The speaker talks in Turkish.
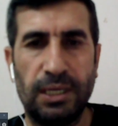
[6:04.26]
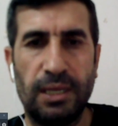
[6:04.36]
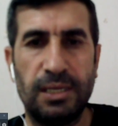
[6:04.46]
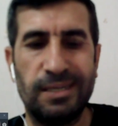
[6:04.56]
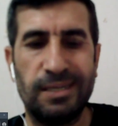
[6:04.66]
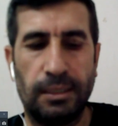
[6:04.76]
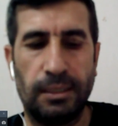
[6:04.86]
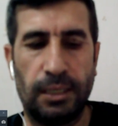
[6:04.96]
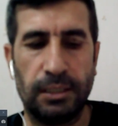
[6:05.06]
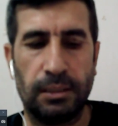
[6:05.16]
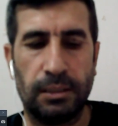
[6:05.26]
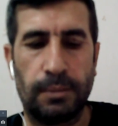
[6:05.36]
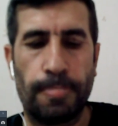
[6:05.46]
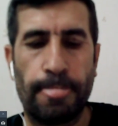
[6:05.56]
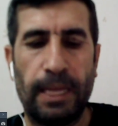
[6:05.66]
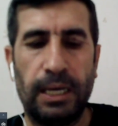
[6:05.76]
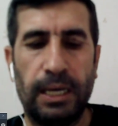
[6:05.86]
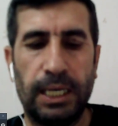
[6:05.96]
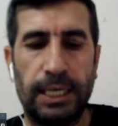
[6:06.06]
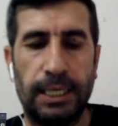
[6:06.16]
insanların
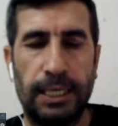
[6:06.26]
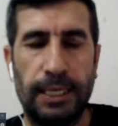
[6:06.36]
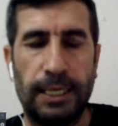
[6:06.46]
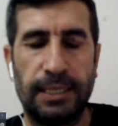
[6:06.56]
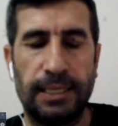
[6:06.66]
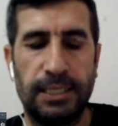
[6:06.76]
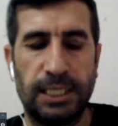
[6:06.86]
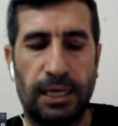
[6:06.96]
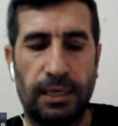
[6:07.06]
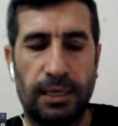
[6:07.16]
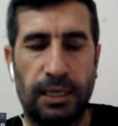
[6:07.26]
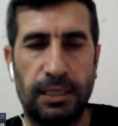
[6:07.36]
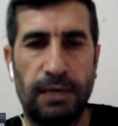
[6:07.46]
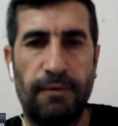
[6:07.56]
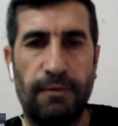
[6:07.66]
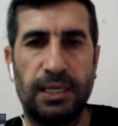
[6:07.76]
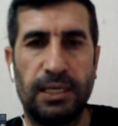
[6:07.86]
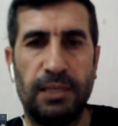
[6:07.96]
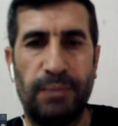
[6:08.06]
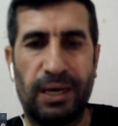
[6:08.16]
e, kendi çıkarları ve
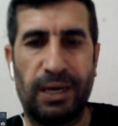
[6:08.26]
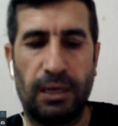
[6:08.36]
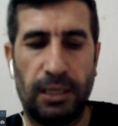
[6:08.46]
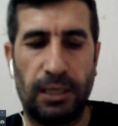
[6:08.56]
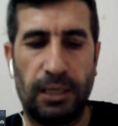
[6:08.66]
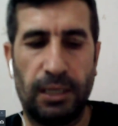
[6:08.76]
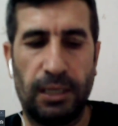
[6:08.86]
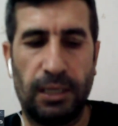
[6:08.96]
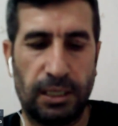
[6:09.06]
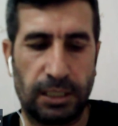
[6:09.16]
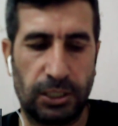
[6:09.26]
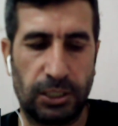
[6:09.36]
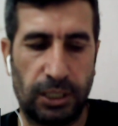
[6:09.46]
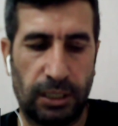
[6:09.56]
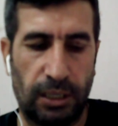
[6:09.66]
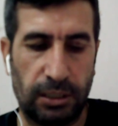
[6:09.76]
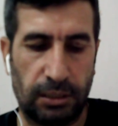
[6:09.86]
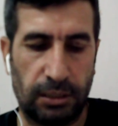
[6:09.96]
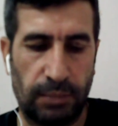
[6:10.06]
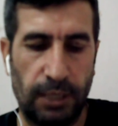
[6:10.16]
kendi bekaları, kendi kazançlarını
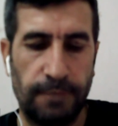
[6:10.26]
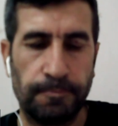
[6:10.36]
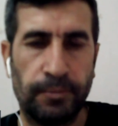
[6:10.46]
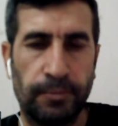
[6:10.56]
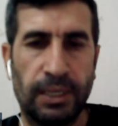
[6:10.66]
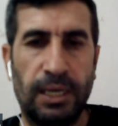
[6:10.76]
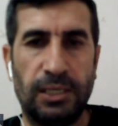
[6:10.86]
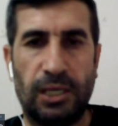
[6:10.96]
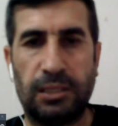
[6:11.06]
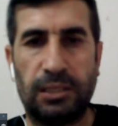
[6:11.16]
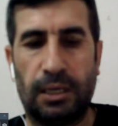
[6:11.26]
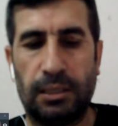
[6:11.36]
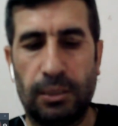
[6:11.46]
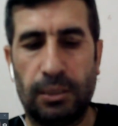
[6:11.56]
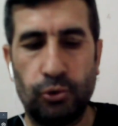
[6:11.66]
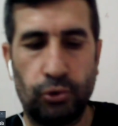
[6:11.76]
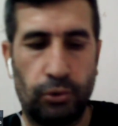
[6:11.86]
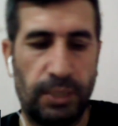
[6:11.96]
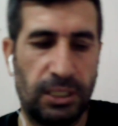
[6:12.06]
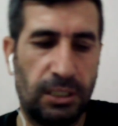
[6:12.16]
arttırma, saltanatlarını sürdürmek
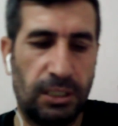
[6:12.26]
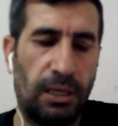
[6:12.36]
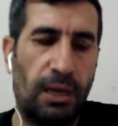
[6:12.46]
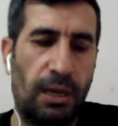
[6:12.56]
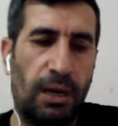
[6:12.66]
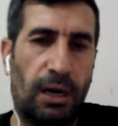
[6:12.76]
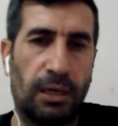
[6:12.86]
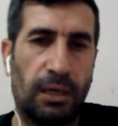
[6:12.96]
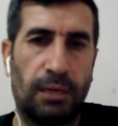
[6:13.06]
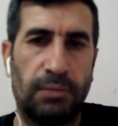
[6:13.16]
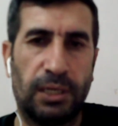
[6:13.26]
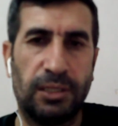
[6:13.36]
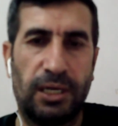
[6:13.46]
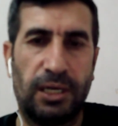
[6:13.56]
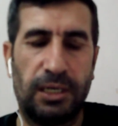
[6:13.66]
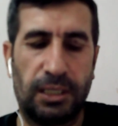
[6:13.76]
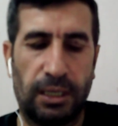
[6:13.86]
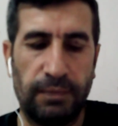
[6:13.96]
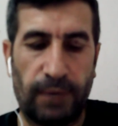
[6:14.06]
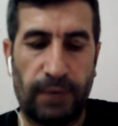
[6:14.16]
için anlamların derinliklerini
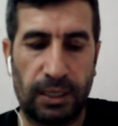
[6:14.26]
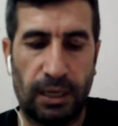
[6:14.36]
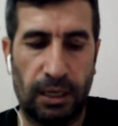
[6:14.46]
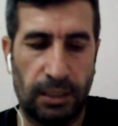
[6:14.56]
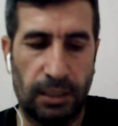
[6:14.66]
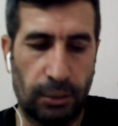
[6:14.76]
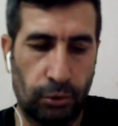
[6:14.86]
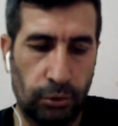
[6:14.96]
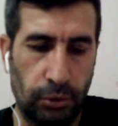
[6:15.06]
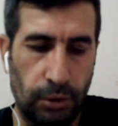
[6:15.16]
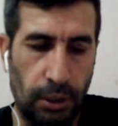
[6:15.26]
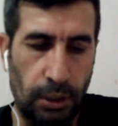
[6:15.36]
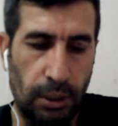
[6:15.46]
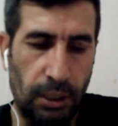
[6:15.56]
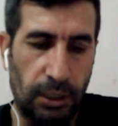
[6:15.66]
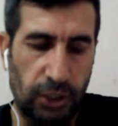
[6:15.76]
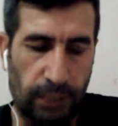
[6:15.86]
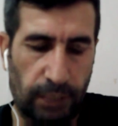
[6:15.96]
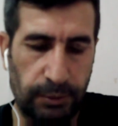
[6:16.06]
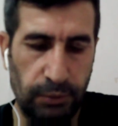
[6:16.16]
farklı alanlara doğru
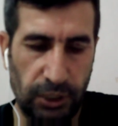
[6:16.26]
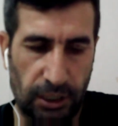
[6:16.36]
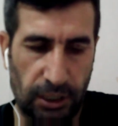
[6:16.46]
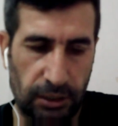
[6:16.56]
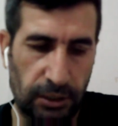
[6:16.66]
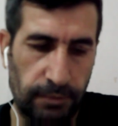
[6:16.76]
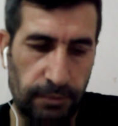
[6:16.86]
çarpıtmışlardır.